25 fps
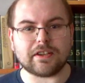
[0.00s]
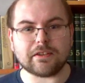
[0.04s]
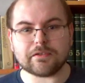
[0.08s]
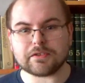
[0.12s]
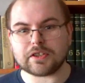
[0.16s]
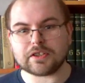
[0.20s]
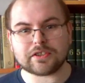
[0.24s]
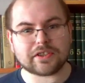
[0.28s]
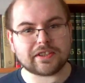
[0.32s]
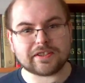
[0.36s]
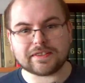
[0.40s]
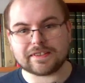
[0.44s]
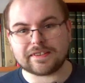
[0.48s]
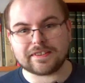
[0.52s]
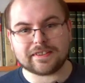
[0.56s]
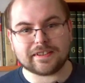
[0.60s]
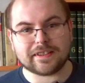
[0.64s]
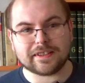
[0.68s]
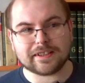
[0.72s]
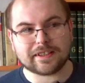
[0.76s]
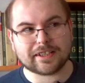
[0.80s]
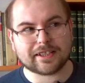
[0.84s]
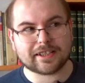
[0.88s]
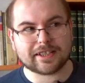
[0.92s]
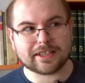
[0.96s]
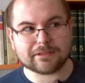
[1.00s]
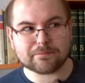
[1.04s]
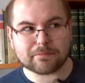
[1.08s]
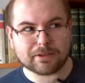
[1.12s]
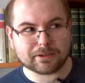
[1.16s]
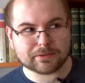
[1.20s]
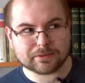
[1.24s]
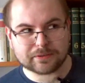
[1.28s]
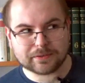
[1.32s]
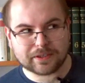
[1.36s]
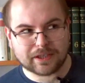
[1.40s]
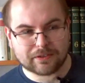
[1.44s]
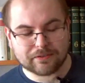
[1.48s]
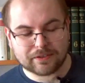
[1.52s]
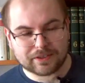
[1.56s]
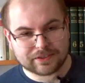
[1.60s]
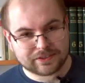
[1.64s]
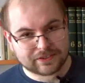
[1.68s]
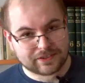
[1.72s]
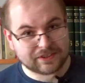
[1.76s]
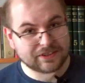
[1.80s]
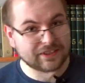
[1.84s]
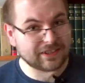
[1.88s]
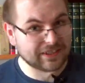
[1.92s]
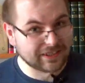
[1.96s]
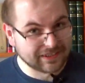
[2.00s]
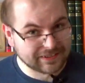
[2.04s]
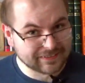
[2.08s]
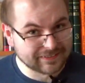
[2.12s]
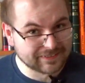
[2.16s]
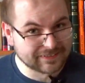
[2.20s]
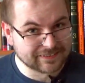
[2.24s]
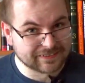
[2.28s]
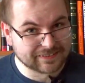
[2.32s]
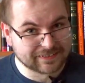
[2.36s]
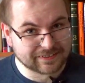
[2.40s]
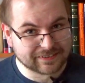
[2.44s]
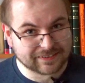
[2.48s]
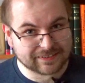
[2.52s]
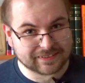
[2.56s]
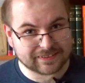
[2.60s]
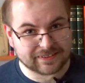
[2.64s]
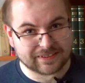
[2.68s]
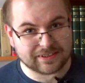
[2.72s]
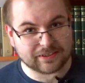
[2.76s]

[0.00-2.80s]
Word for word: Wiem, że część z nich chyba tu nawet jest